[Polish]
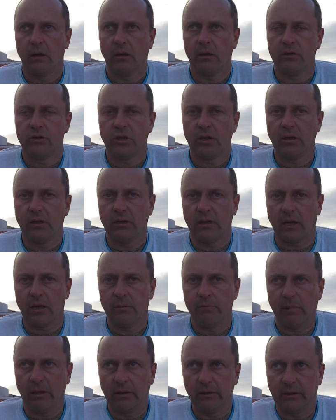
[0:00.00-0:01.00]
e, dzięki
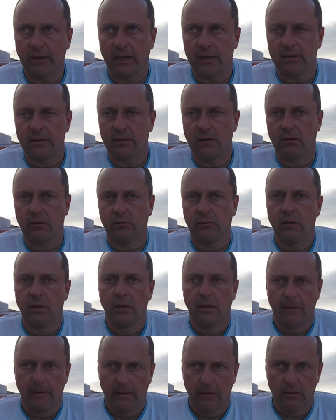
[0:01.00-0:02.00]
takim medytacjom
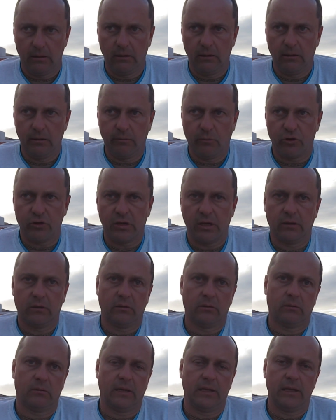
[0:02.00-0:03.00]
i można
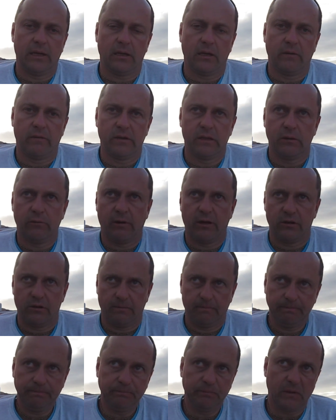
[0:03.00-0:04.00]
tą energię wysyłać
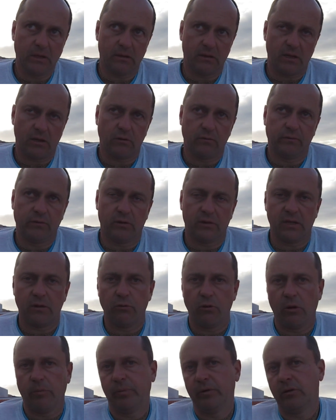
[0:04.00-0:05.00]
zarówno z
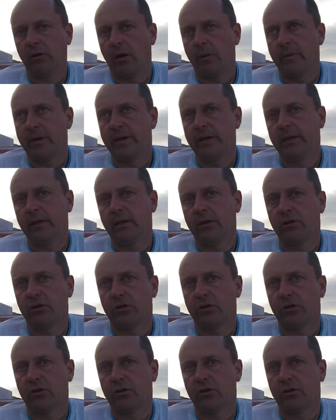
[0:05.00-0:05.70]
Europy do Ameryki,